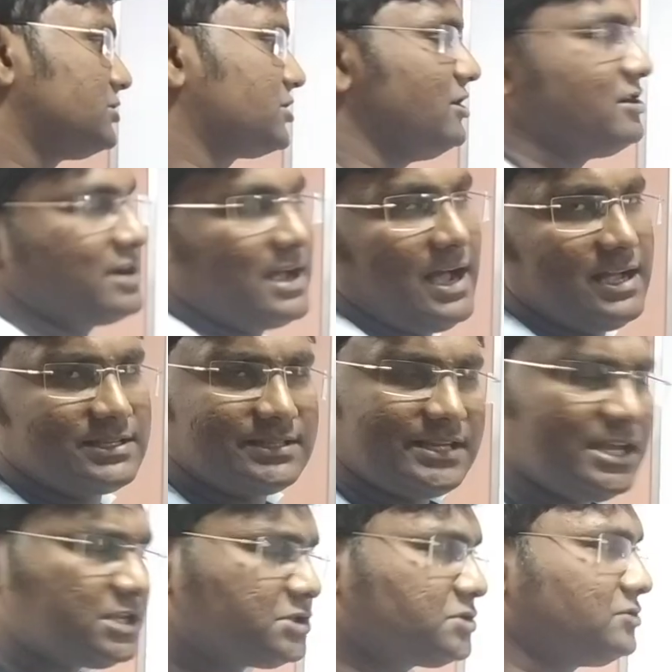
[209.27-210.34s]
সংখ্যা আছে
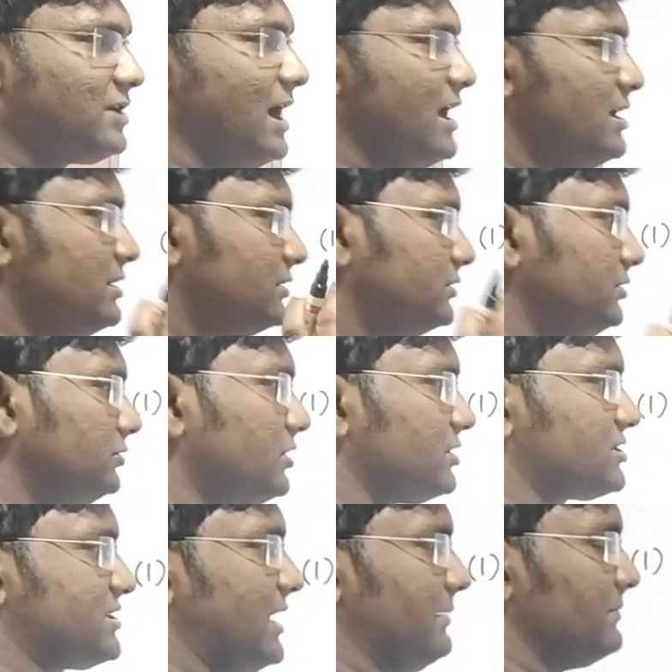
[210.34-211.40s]
কিচ্ছু না দুটো
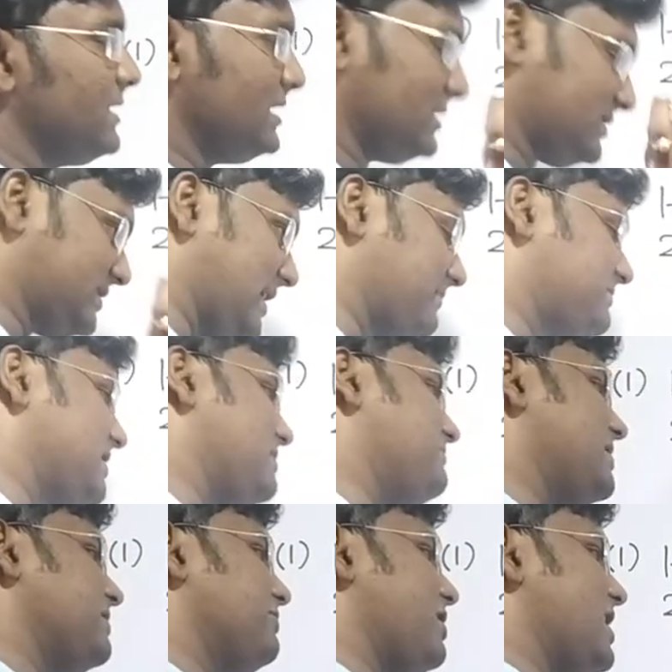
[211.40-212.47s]
স্টেপ স্টেপ
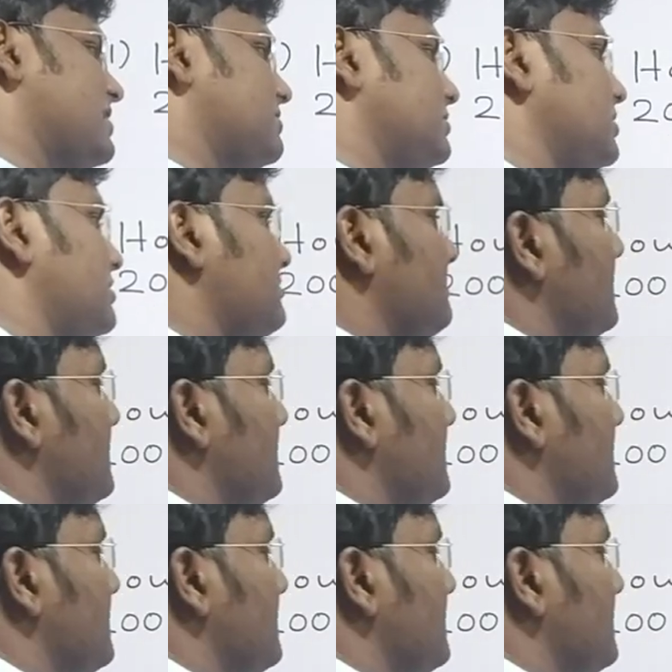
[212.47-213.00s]
নাম্বার ওয়ান হলো